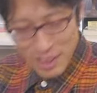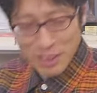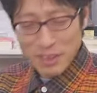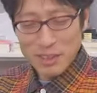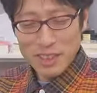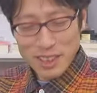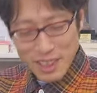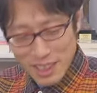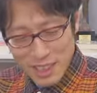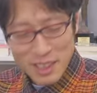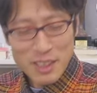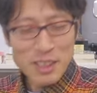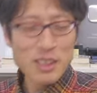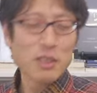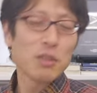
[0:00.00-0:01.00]
んだと
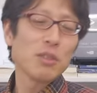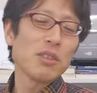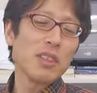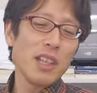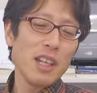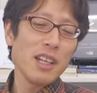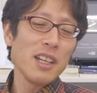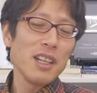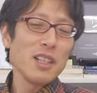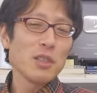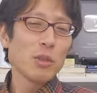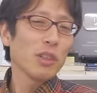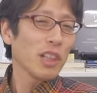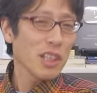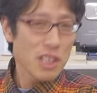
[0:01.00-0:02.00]
ね、そのね
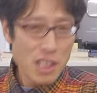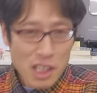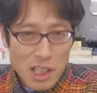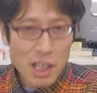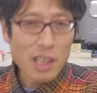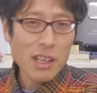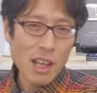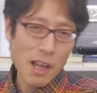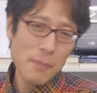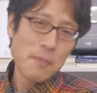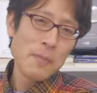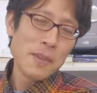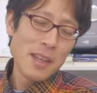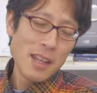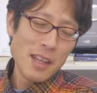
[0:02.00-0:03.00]
それだけ真剣な、
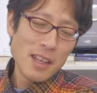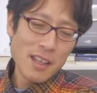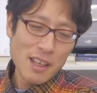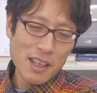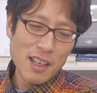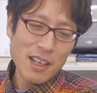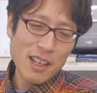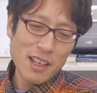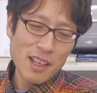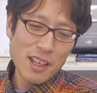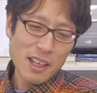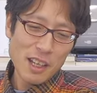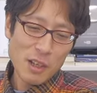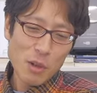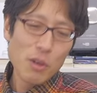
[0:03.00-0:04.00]
恋
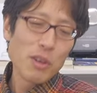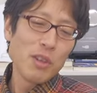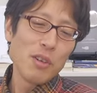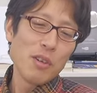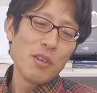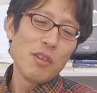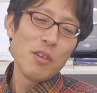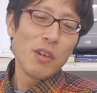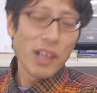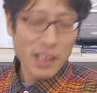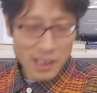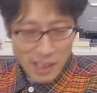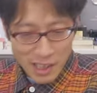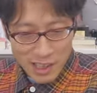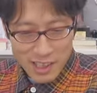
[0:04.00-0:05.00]
のお
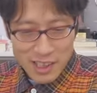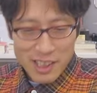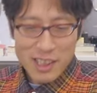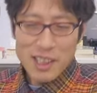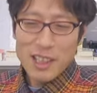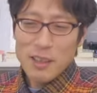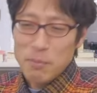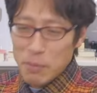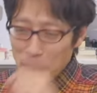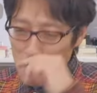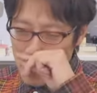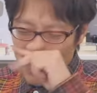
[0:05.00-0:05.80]
相手、まあ、